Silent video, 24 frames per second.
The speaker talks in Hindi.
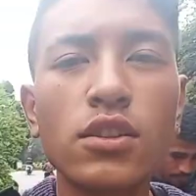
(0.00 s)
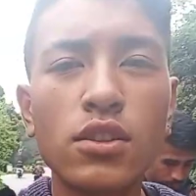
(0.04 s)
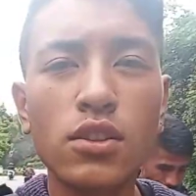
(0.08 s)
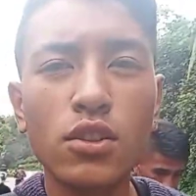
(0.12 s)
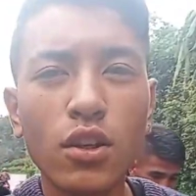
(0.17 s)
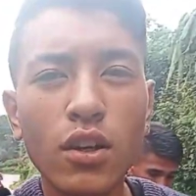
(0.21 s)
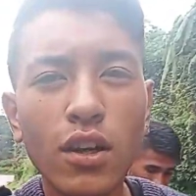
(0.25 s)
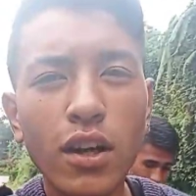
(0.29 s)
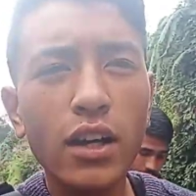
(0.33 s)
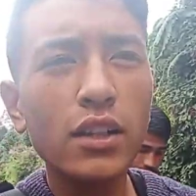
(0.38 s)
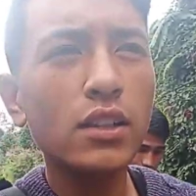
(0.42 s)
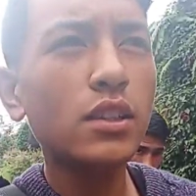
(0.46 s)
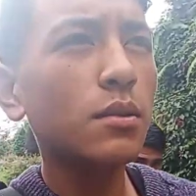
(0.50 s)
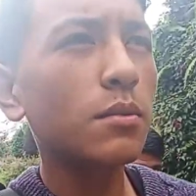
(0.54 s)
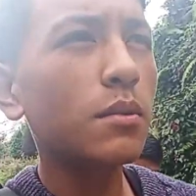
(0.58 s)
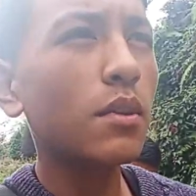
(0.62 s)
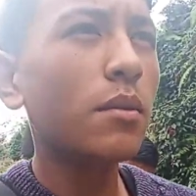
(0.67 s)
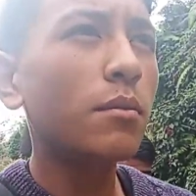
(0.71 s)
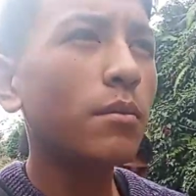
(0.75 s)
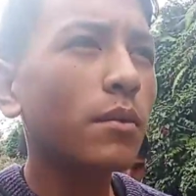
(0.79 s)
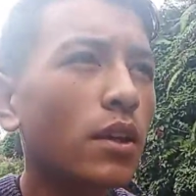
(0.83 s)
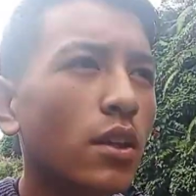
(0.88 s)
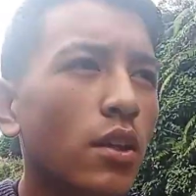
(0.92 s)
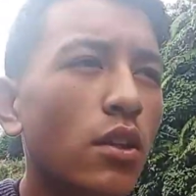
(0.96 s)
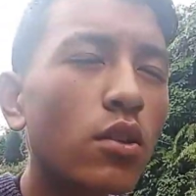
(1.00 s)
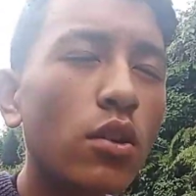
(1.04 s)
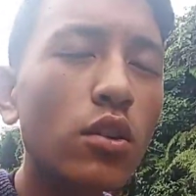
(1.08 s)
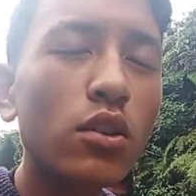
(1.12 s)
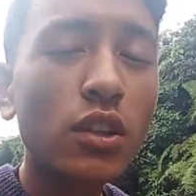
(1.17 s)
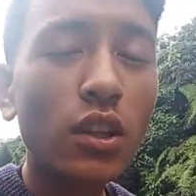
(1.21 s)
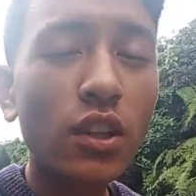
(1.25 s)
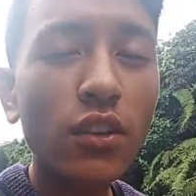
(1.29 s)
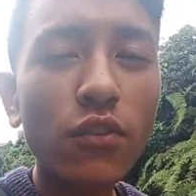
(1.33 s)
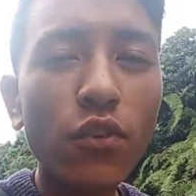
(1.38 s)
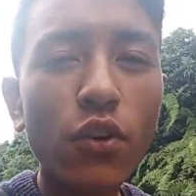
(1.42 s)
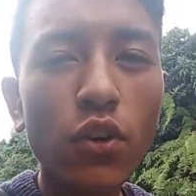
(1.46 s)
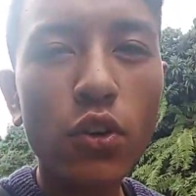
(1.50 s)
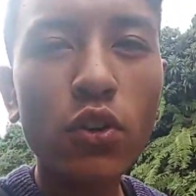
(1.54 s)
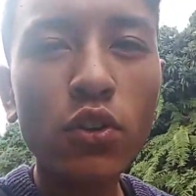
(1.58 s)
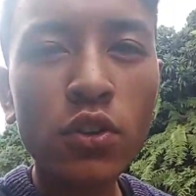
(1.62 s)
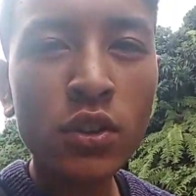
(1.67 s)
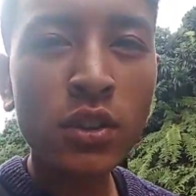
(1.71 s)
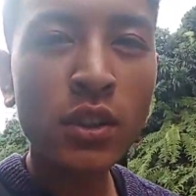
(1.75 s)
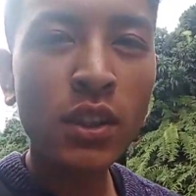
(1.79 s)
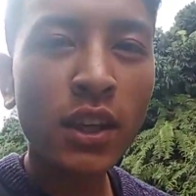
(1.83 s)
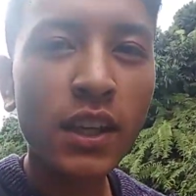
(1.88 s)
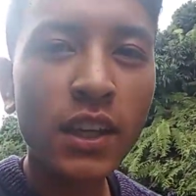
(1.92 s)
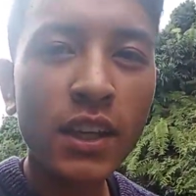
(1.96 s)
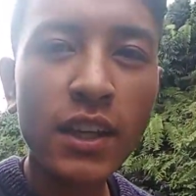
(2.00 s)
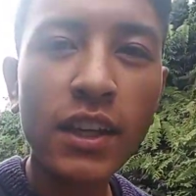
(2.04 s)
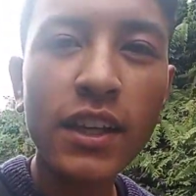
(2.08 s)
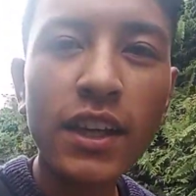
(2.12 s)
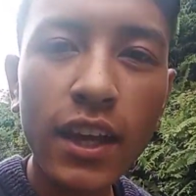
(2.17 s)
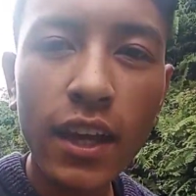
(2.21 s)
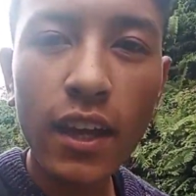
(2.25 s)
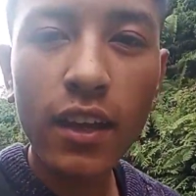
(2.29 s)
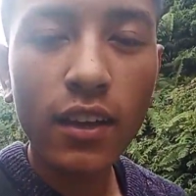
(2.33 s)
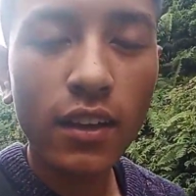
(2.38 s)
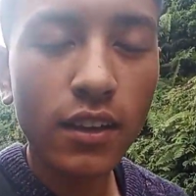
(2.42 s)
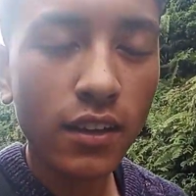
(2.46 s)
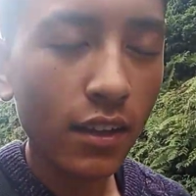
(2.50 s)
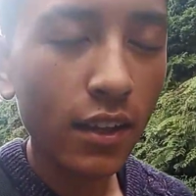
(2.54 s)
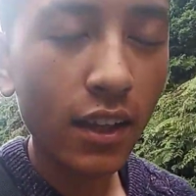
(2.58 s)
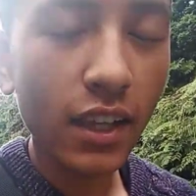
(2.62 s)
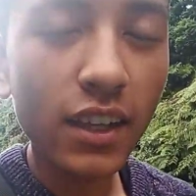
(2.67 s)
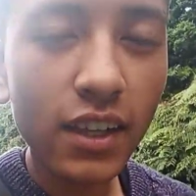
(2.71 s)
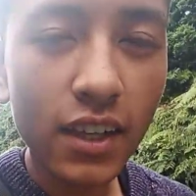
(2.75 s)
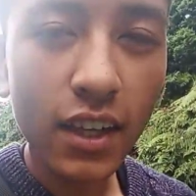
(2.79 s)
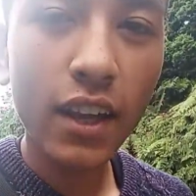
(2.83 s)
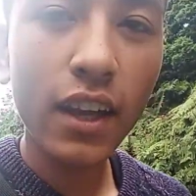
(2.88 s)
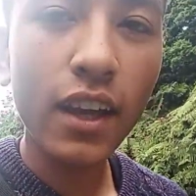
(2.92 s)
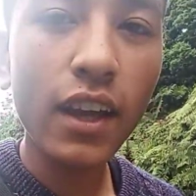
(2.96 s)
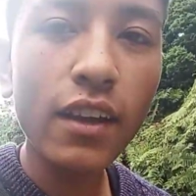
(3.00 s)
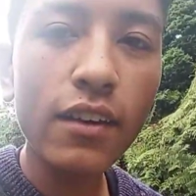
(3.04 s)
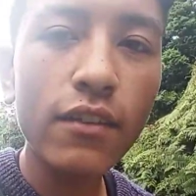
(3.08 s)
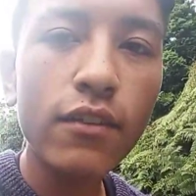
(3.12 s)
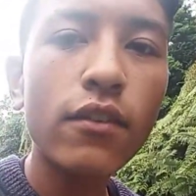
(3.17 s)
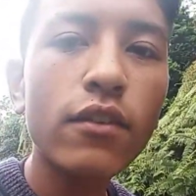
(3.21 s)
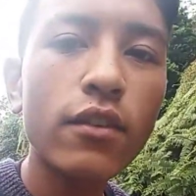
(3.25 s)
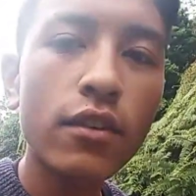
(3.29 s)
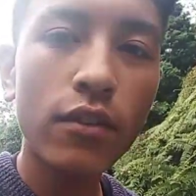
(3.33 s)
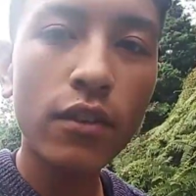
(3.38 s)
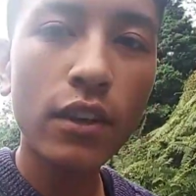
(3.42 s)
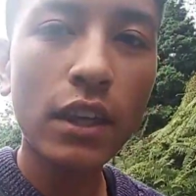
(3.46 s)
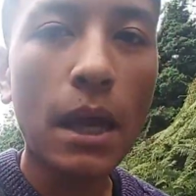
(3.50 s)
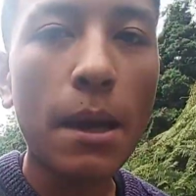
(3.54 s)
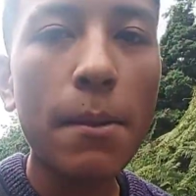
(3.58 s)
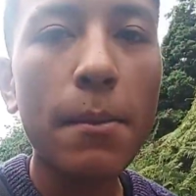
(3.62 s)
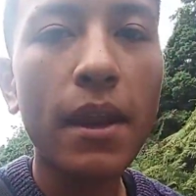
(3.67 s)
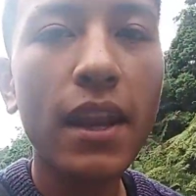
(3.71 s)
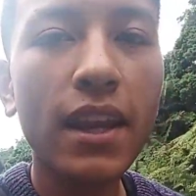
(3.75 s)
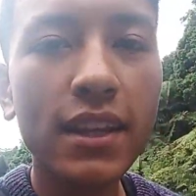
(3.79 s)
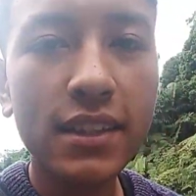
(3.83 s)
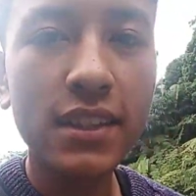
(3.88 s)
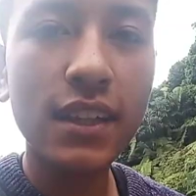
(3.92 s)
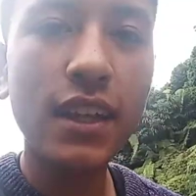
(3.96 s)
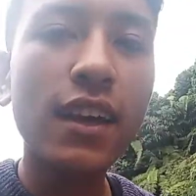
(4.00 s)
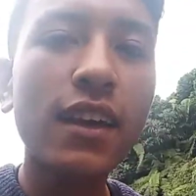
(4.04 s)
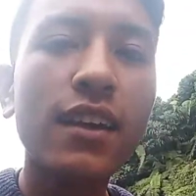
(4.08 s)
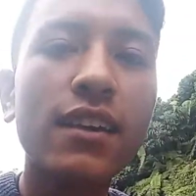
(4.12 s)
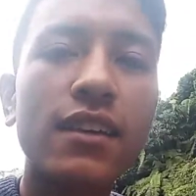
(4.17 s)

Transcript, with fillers: सो so अभी हमने दो तीन फोटोज क्लिक क्लिक करे कैमरा से